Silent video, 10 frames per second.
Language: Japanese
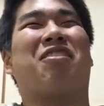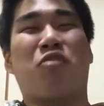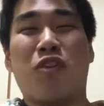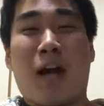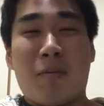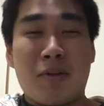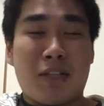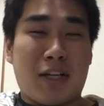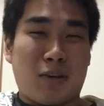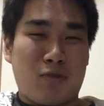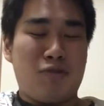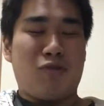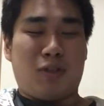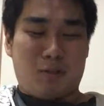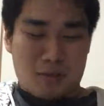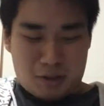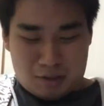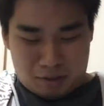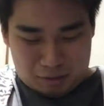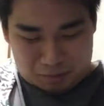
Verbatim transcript: これでかぶってたらどうしようかと思ったんだけどね。